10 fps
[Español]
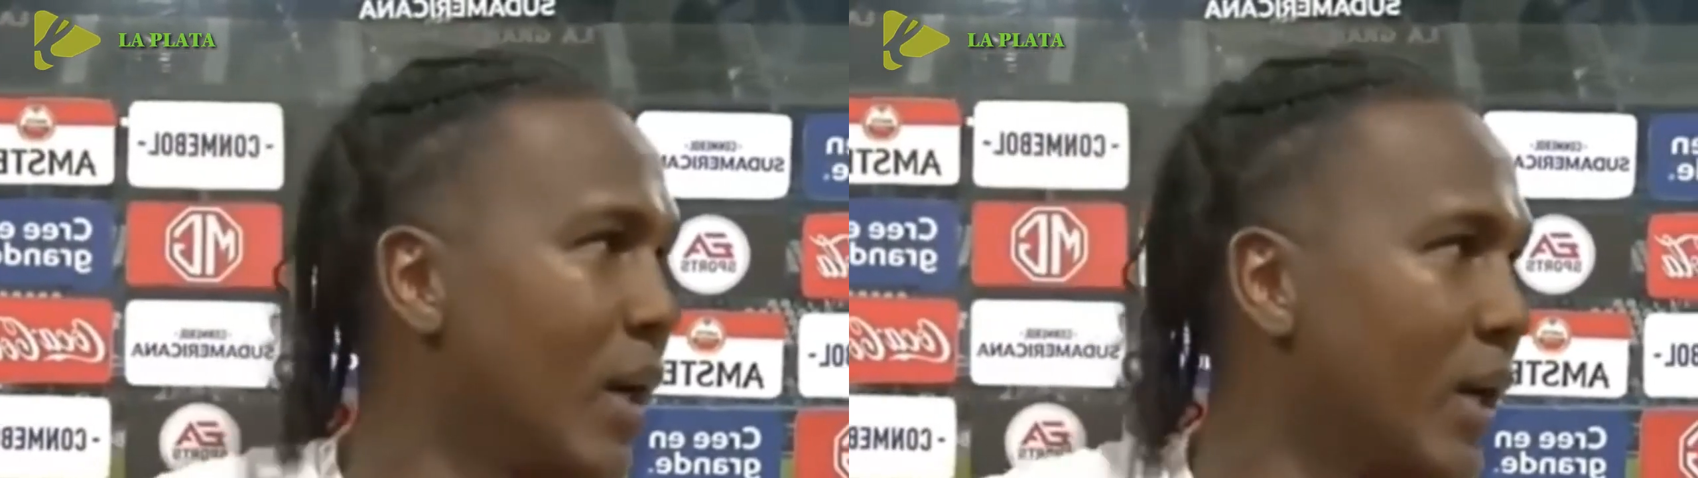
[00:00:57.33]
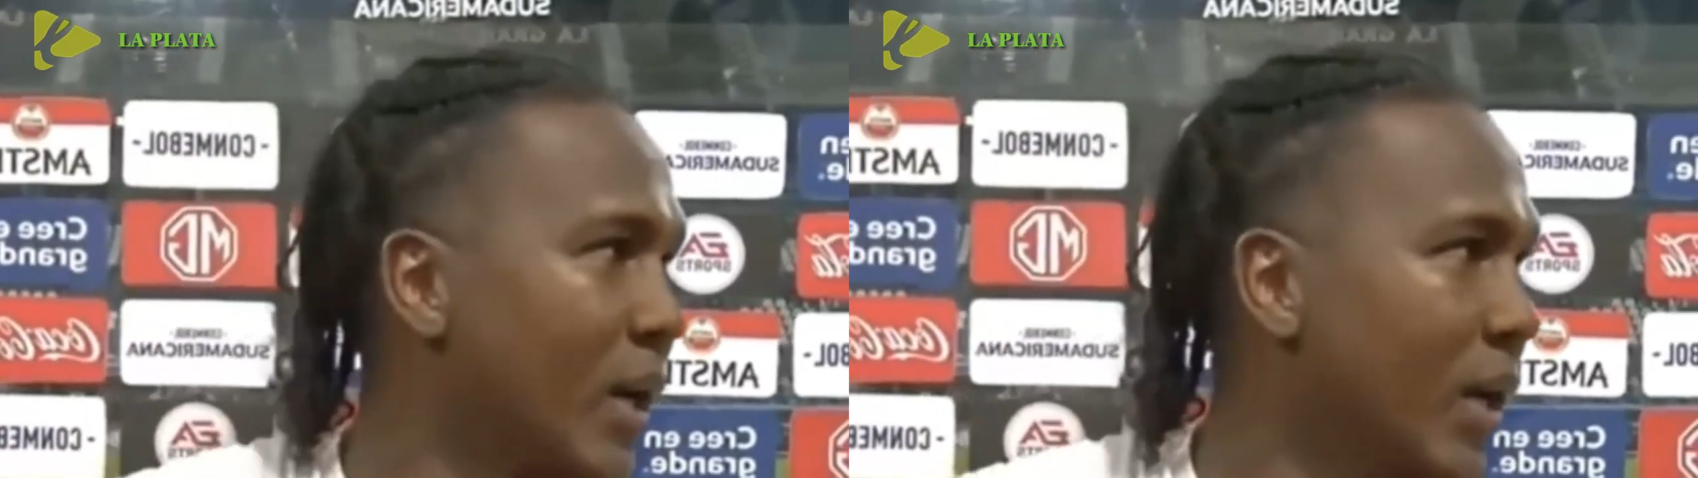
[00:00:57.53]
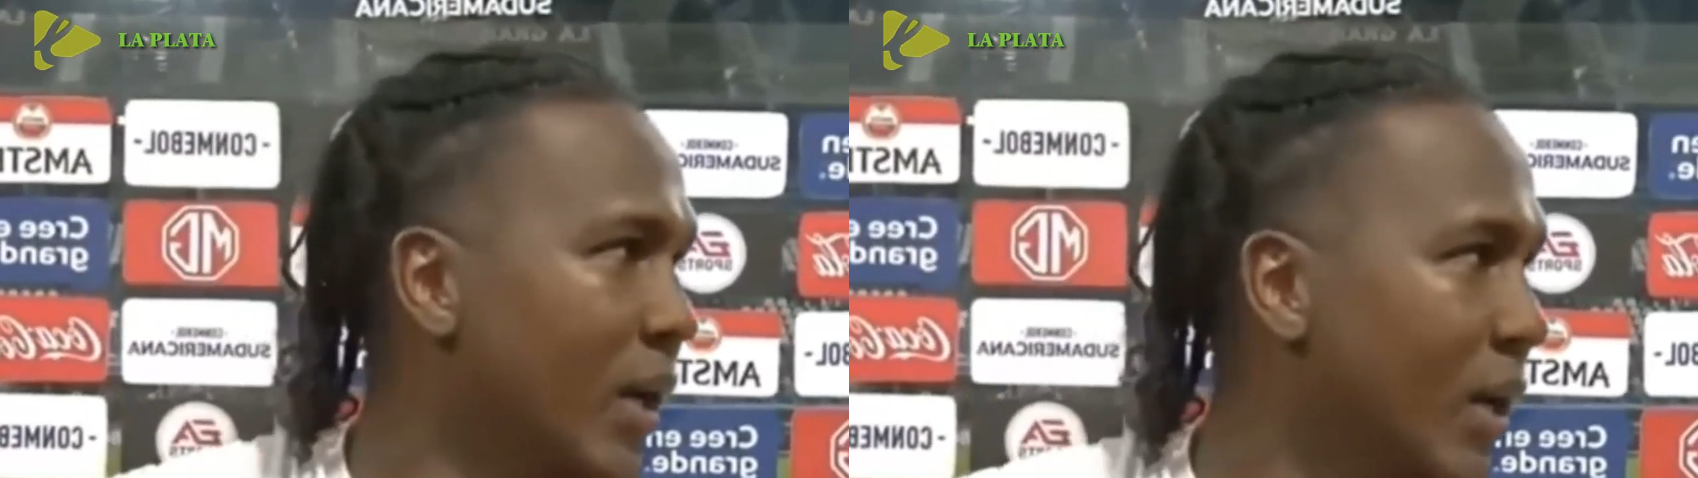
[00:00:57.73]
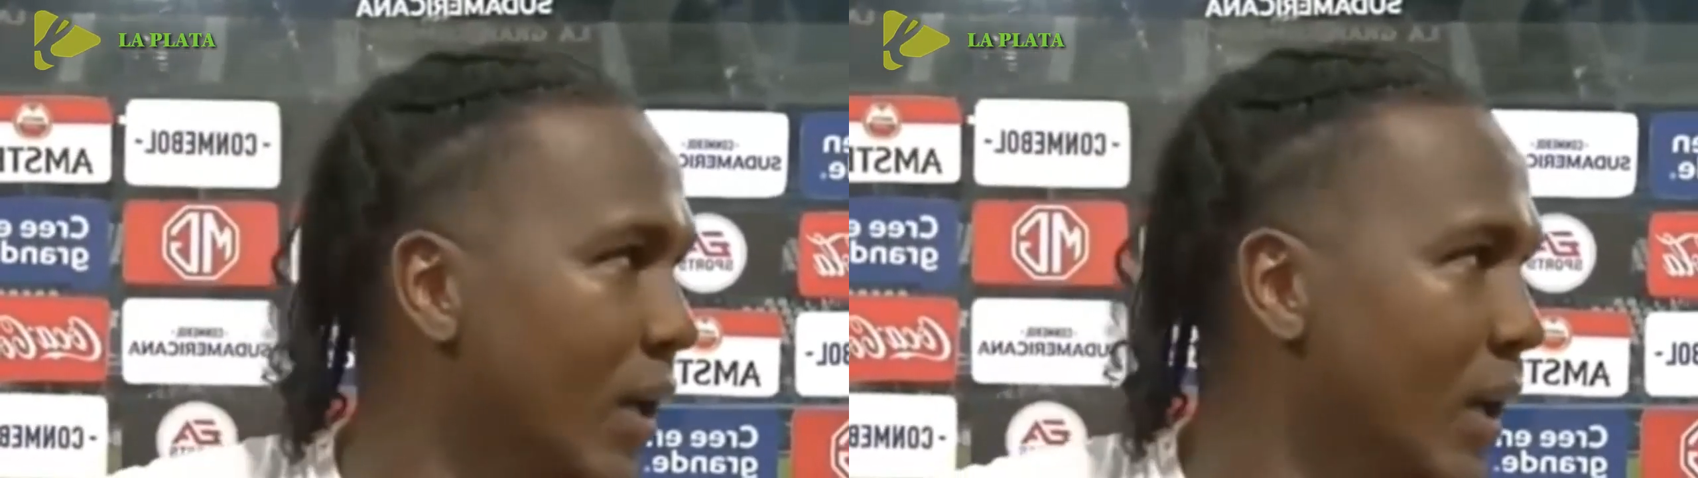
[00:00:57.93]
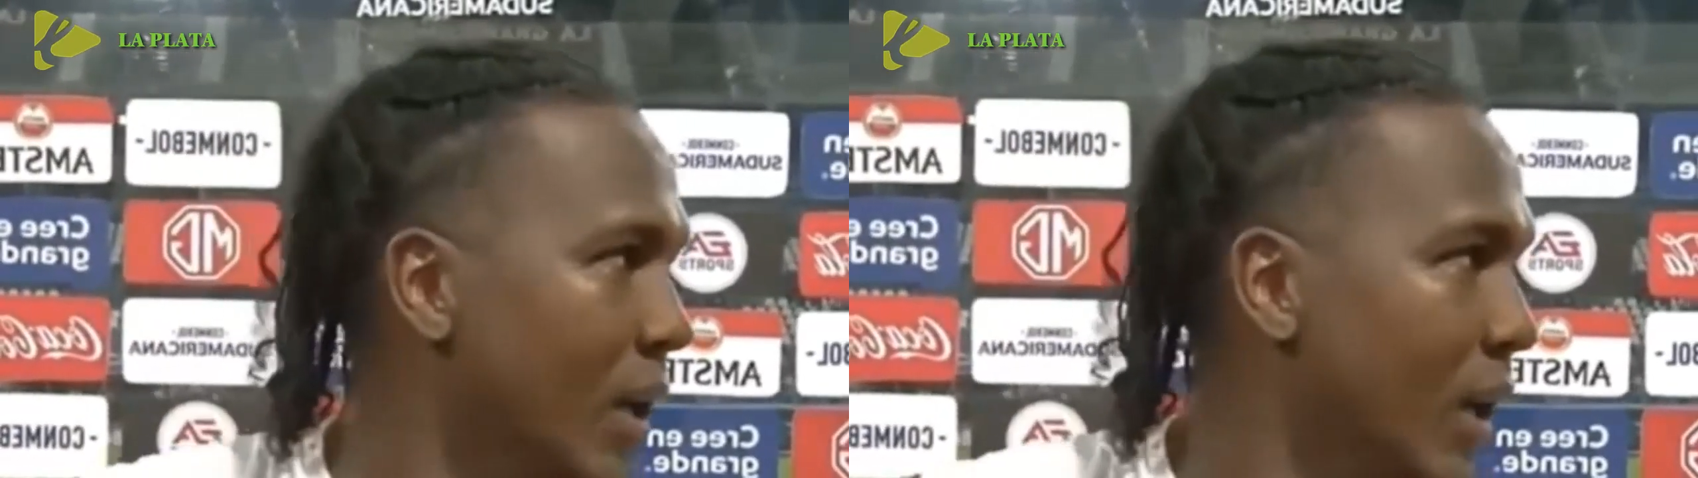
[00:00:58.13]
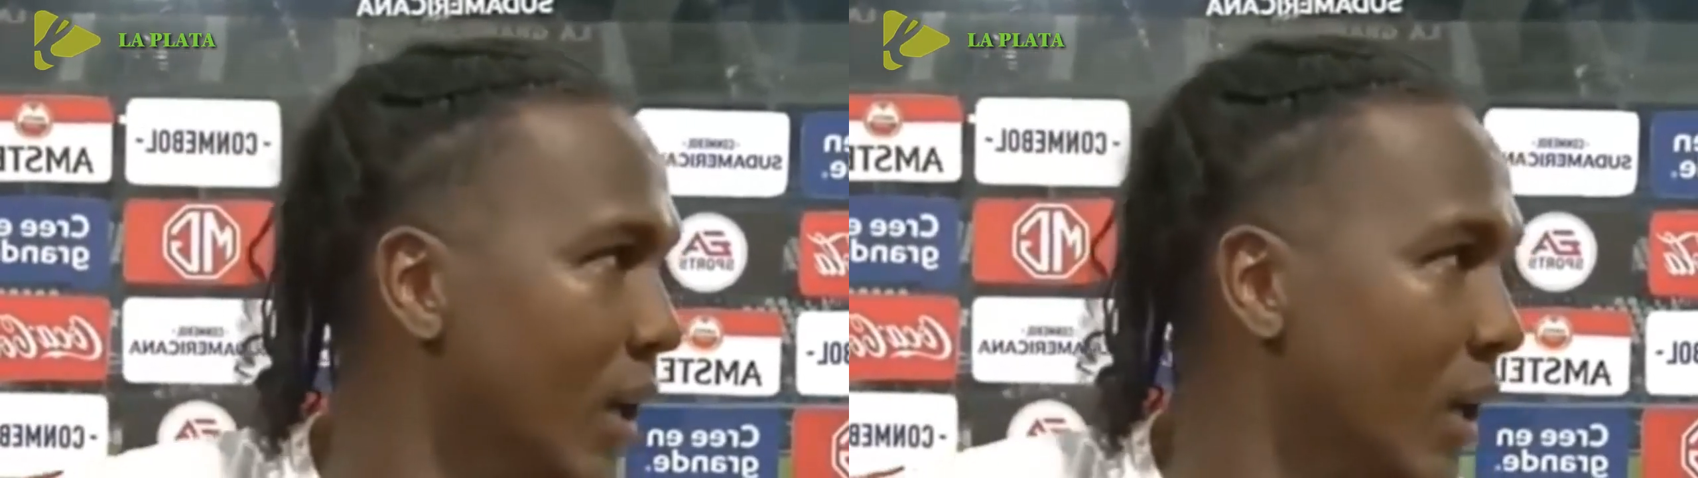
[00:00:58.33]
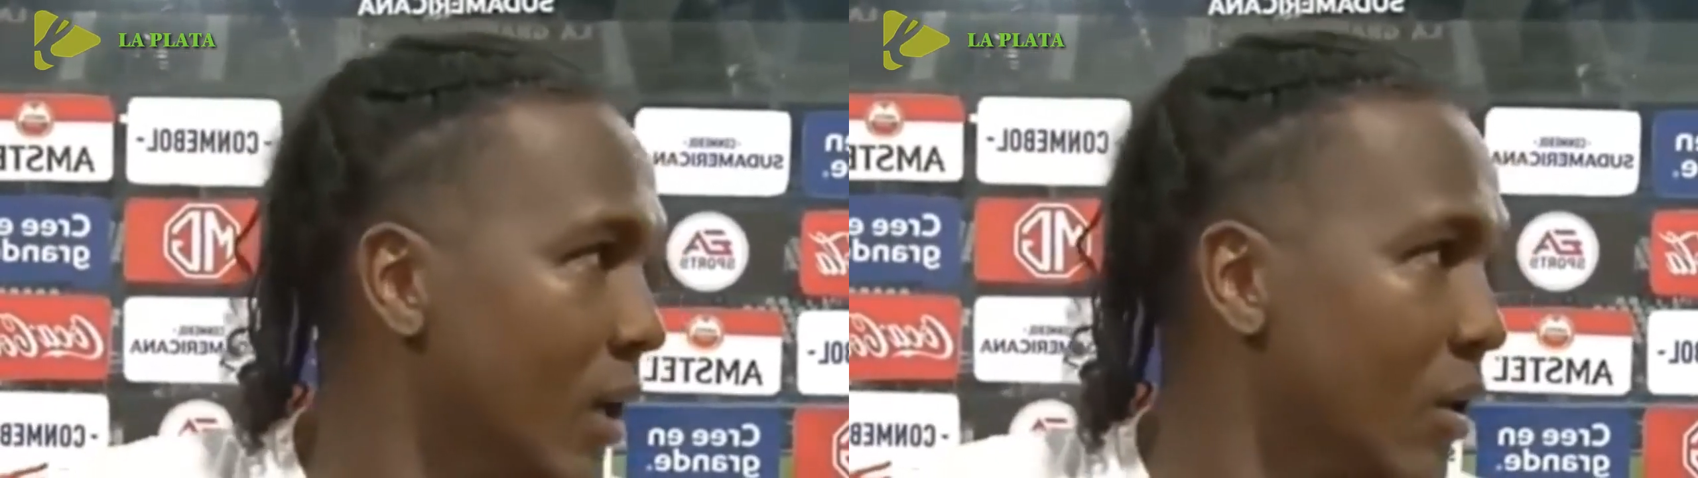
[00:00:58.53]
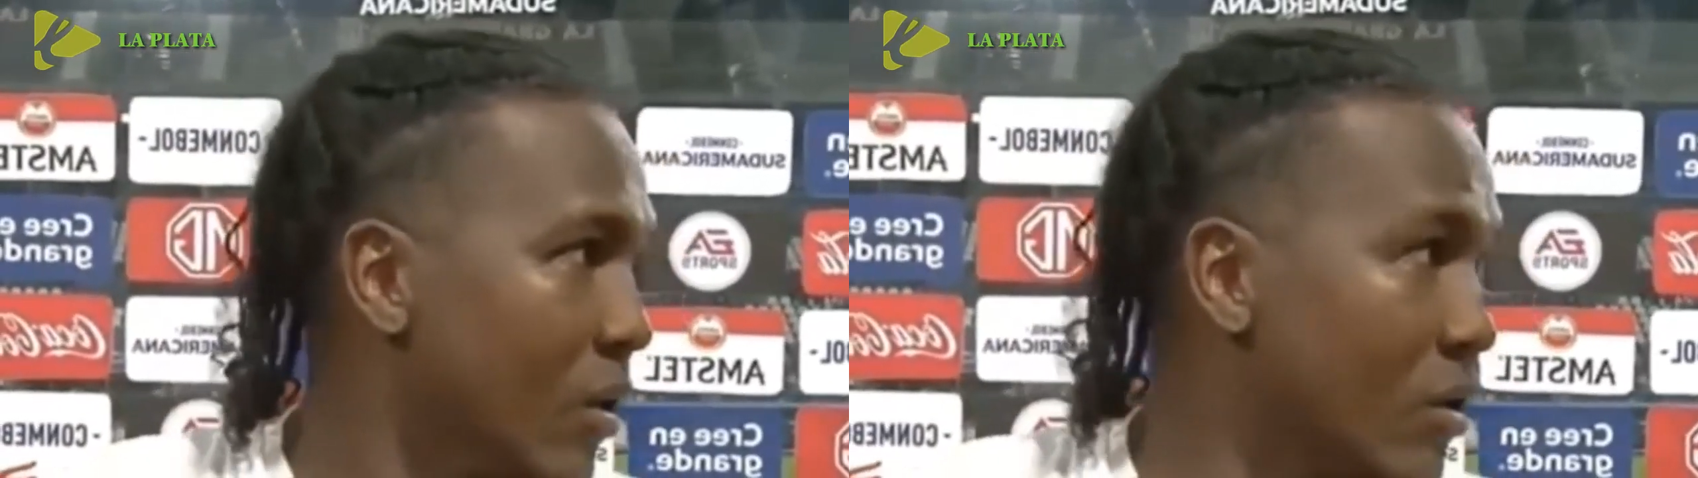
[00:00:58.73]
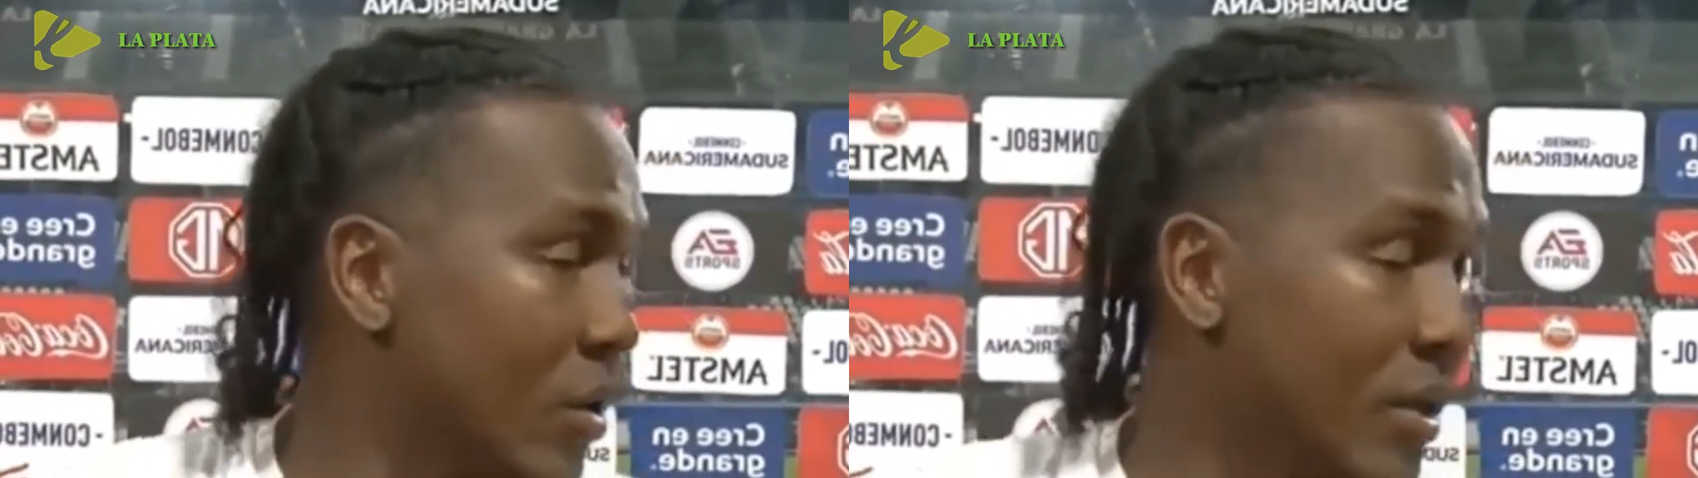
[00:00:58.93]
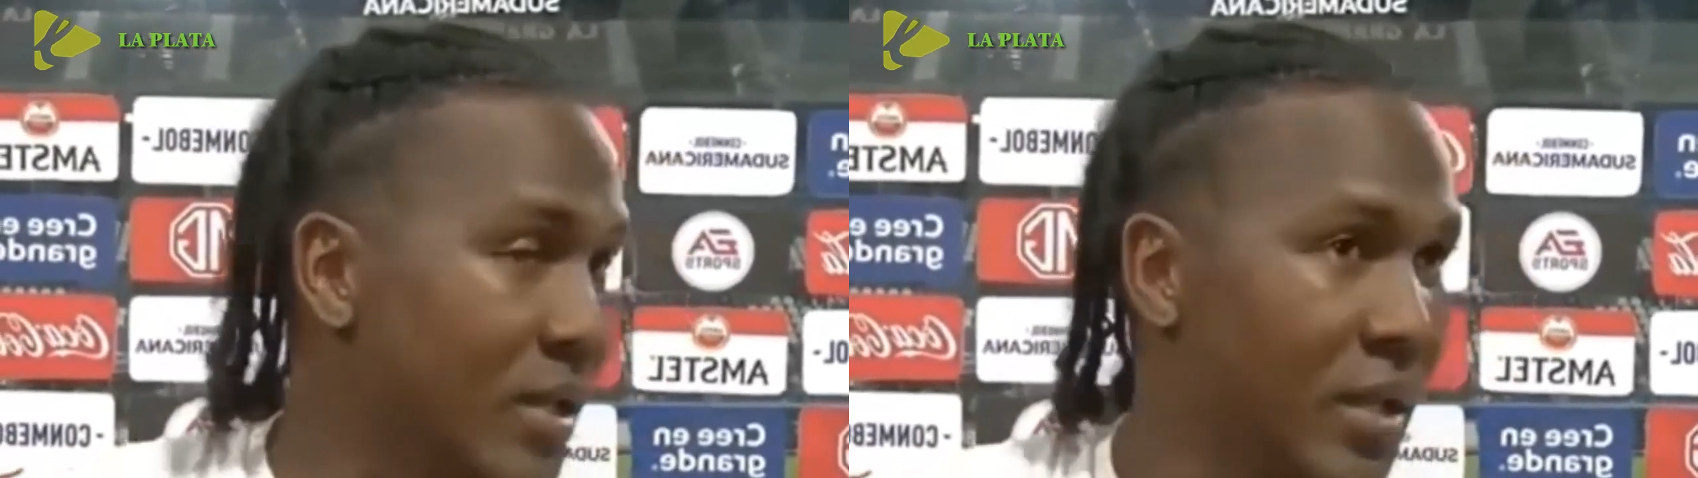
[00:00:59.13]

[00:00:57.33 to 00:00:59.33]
en el mundo entero, en el mundo entero,